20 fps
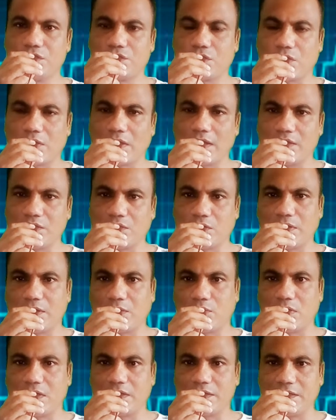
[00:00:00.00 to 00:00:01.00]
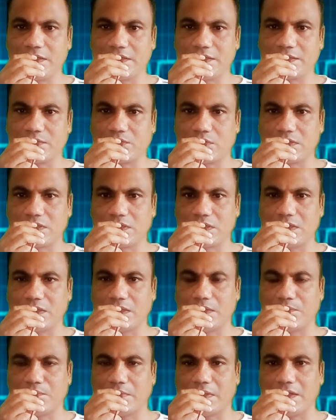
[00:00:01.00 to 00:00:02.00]
সকালে তো অনেকগুলো টেস্ট করতে
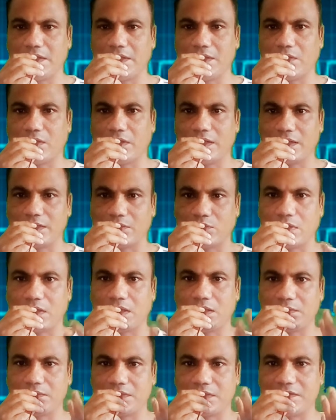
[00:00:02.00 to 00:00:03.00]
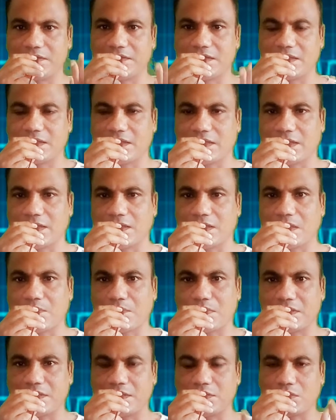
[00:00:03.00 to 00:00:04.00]
মানে অনেকগুলো টেস্ট দিয়ে থাকে
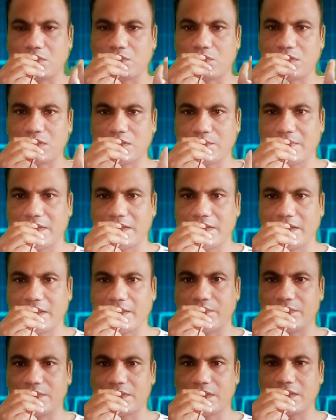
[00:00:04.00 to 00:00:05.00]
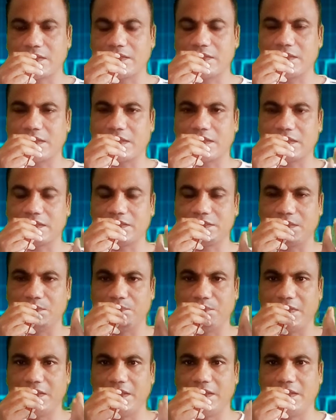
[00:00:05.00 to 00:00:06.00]
আমরা টেস্টগুলো করতে পারি না দেখা যাচ্ছে
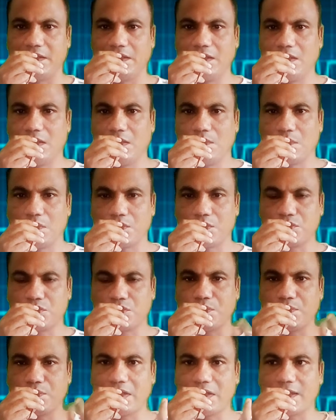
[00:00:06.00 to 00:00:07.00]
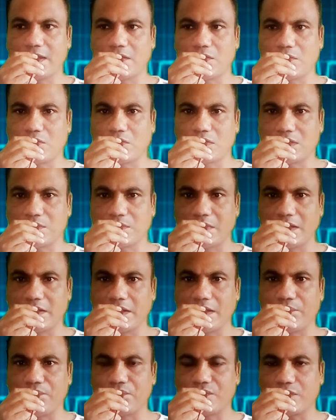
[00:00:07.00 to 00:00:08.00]
ভিড় প্রচণ্ড ভিড়ের কারণে করতে পারি
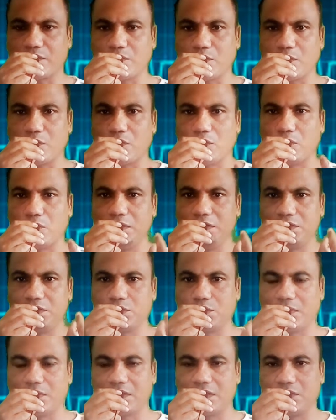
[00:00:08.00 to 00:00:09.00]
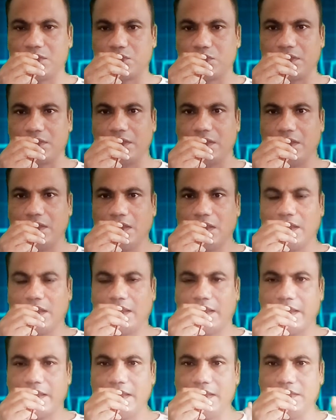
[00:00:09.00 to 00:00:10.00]
না তো ওই সুবাতে যদি
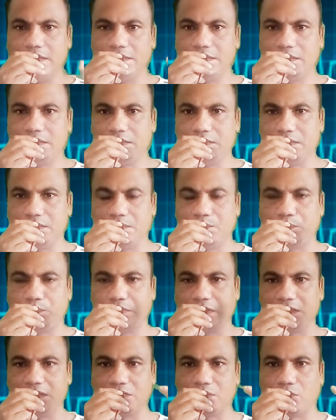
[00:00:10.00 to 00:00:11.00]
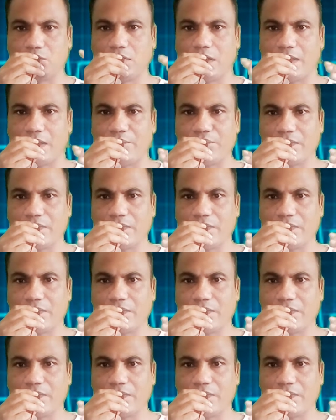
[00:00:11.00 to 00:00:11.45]
এই টেস্টগুলা